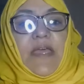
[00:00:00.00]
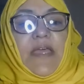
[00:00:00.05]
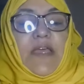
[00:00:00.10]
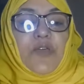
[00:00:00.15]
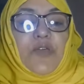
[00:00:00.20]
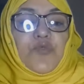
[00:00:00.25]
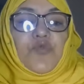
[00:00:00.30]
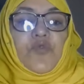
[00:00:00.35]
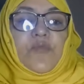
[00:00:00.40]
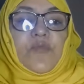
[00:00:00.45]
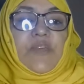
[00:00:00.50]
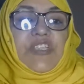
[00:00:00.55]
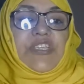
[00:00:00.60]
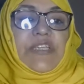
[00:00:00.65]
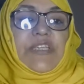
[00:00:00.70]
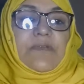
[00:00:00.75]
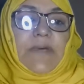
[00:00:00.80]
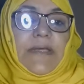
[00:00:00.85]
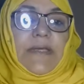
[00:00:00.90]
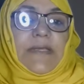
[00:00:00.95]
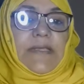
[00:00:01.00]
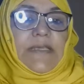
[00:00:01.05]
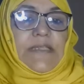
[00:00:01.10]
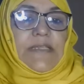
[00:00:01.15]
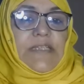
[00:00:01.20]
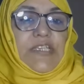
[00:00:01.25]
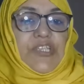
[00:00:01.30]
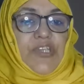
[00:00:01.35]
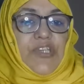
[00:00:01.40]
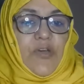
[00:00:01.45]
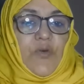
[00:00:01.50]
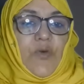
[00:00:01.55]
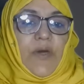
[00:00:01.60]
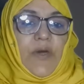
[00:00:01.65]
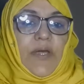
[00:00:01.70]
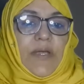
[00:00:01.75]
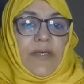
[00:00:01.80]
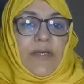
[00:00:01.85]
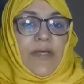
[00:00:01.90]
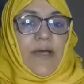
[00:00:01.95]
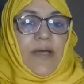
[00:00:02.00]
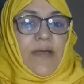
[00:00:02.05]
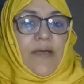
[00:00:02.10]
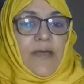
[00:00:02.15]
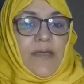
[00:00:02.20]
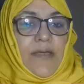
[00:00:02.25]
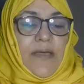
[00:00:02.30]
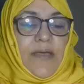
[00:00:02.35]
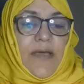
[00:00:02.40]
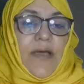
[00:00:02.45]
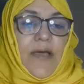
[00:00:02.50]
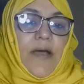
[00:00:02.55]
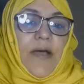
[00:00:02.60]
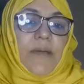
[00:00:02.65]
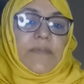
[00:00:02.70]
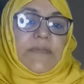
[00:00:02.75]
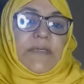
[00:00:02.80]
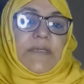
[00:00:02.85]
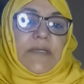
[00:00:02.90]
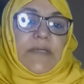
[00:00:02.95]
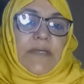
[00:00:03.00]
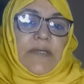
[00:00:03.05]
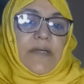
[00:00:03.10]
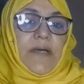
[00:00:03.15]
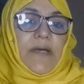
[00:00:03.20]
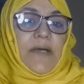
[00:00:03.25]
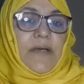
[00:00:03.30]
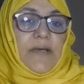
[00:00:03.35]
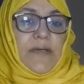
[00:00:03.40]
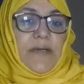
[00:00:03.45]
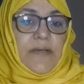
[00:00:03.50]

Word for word: هادوك ماشيين لواحد الاتجاه اخر على هابطين على